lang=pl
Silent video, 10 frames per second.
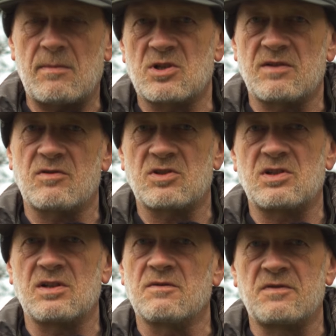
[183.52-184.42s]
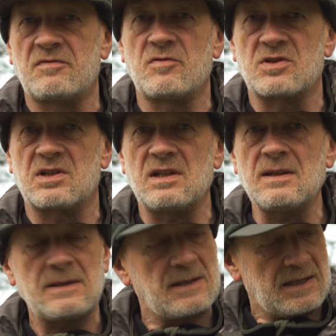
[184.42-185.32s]
możliwości wywózki,
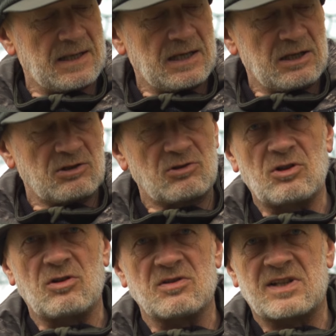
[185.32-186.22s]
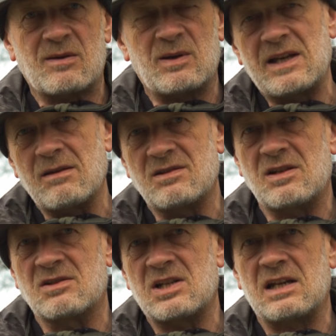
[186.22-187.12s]
to zakładając
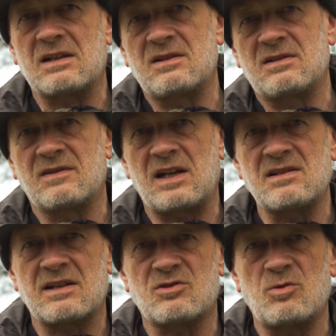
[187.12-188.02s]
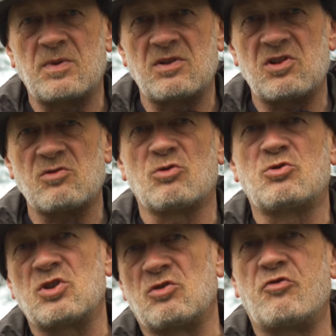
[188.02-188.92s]
ciężarek w granicach 150
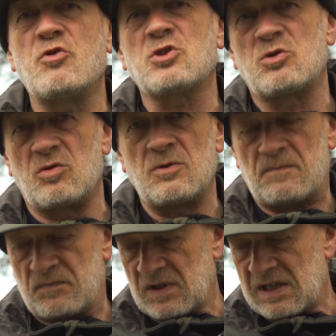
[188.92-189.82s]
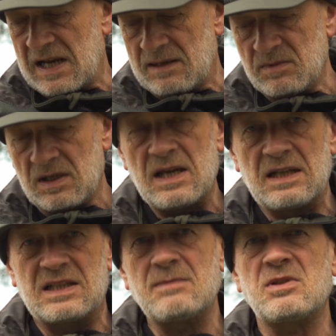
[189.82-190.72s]
czy 200 gram,
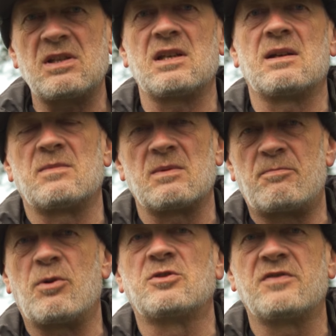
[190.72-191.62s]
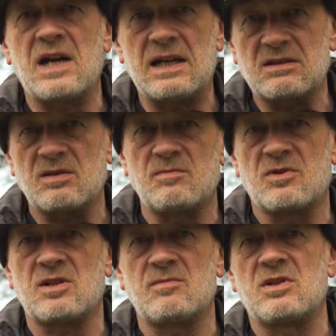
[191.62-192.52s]
tym kijem pod wiatr
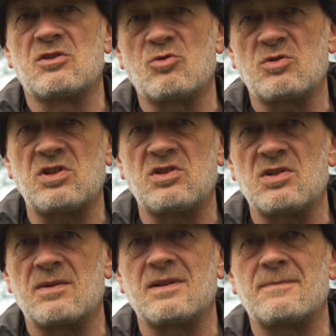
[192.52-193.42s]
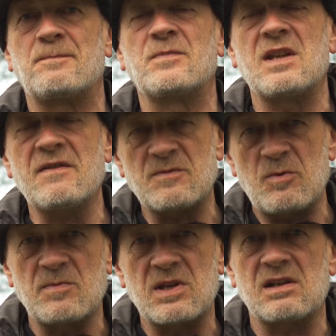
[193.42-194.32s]
możemy rzucić
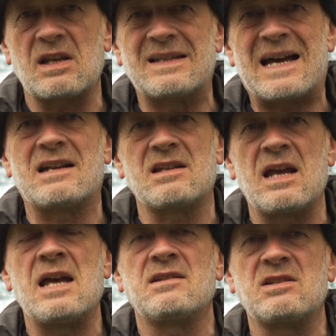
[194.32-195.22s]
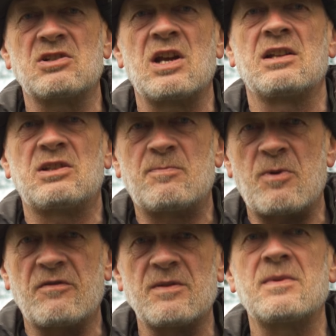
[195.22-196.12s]
niewspółmiernie dalej niż
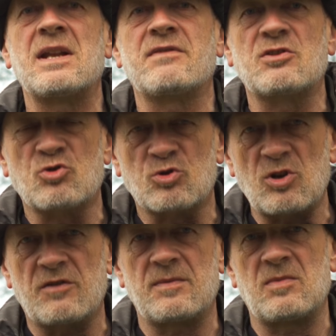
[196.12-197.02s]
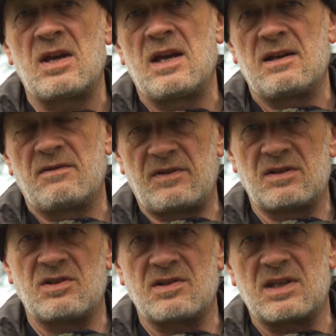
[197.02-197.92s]
typowym, nawet rzutowym
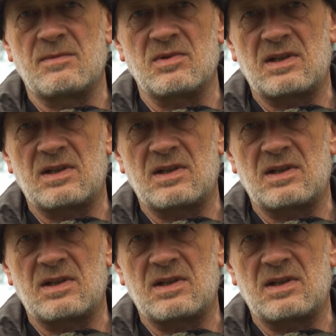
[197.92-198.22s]
wędziskiem